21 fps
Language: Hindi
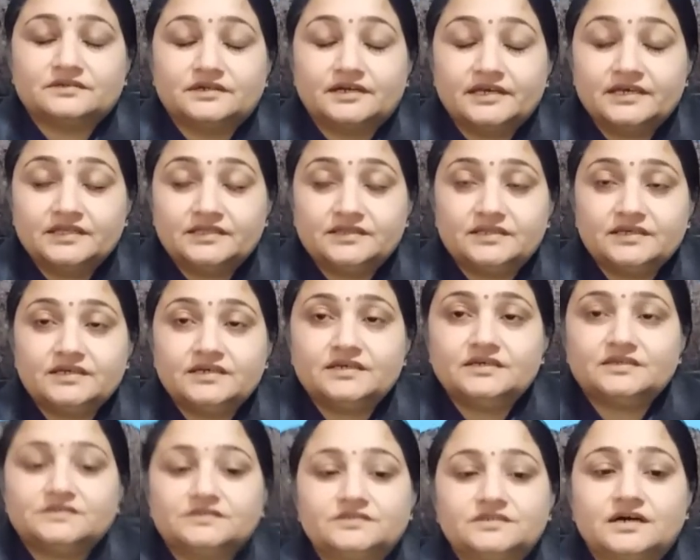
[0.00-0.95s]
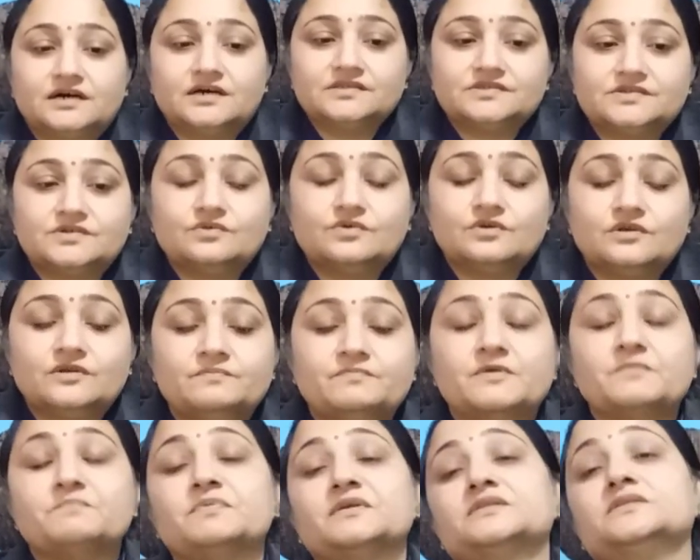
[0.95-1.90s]
रहे थे या जिन्होंने
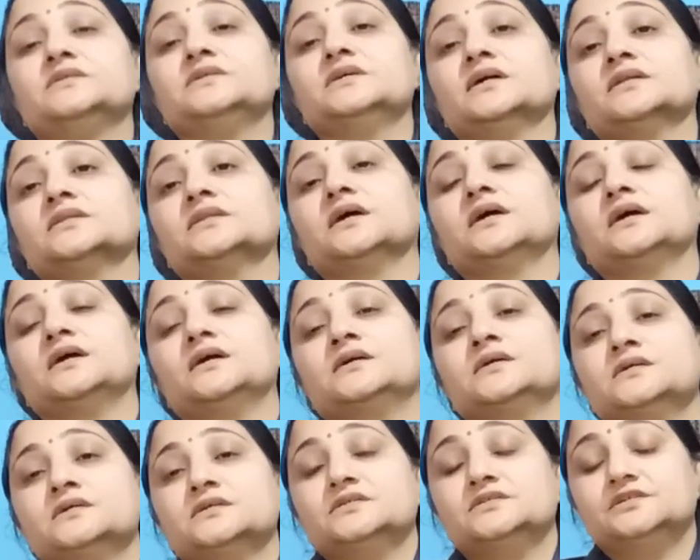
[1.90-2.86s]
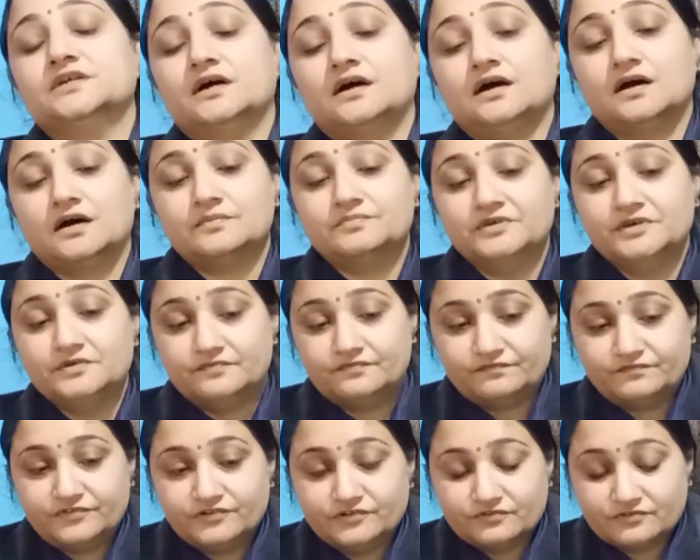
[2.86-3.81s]
पेपर दिया था या अभी
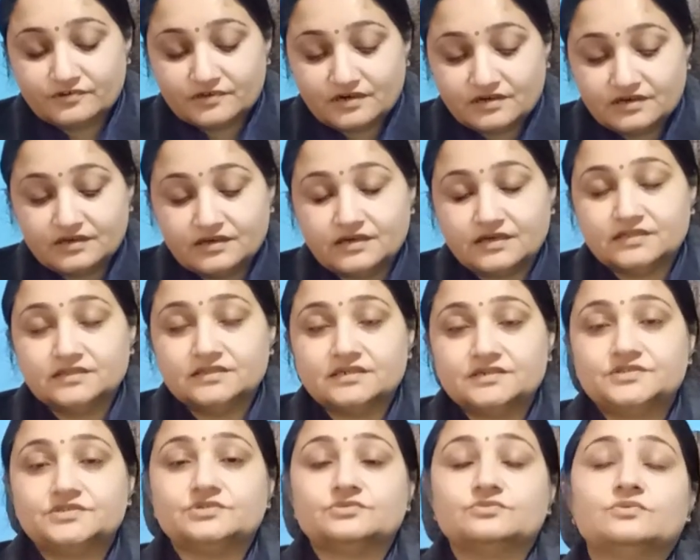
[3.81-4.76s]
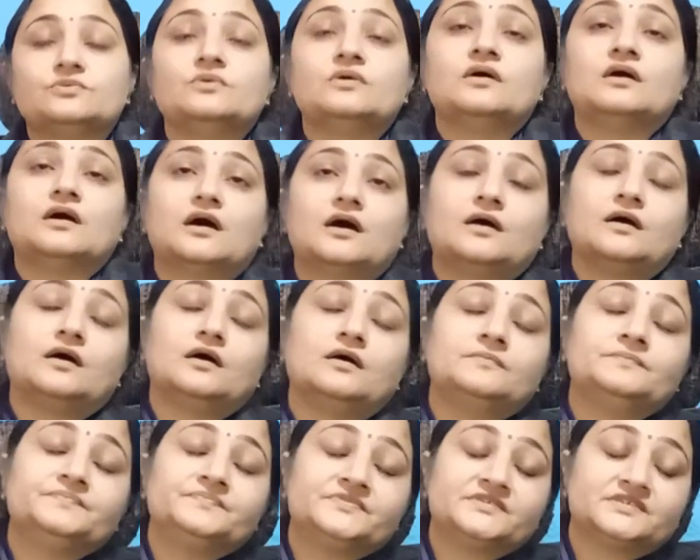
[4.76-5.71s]
फ्यूचर के अंदर जो
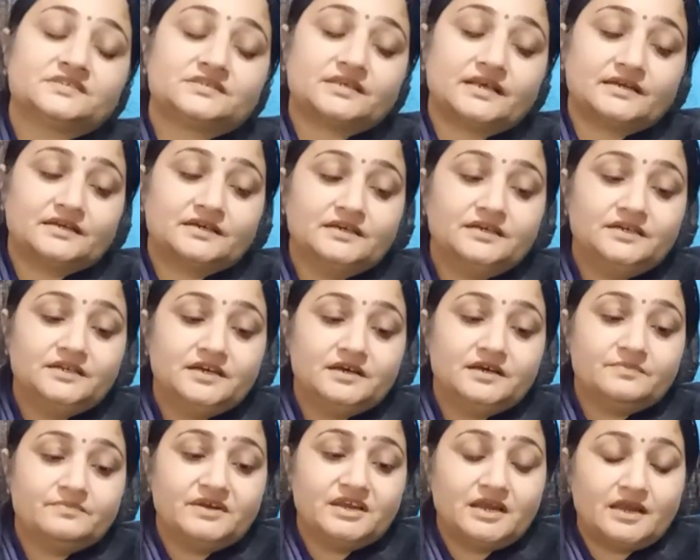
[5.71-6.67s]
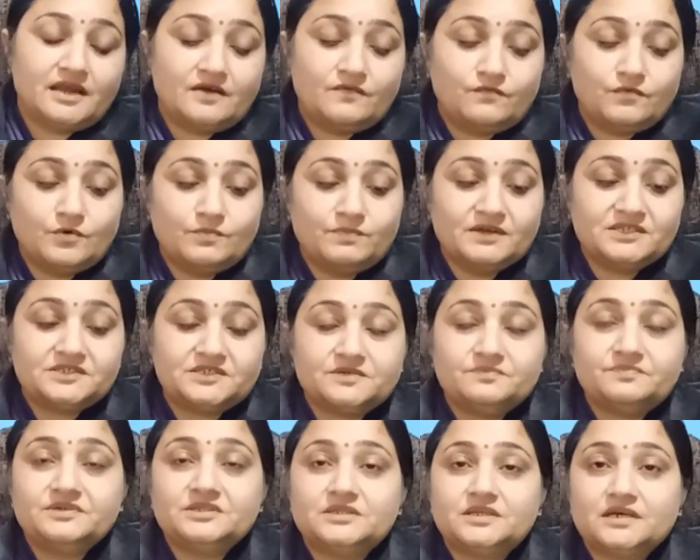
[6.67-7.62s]
सेकेंड ईयर में हैं वो बच्चे
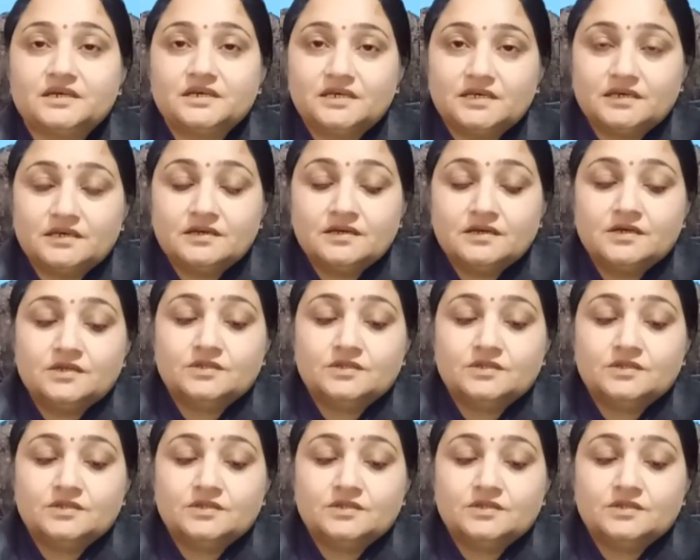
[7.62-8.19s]
भी देंगे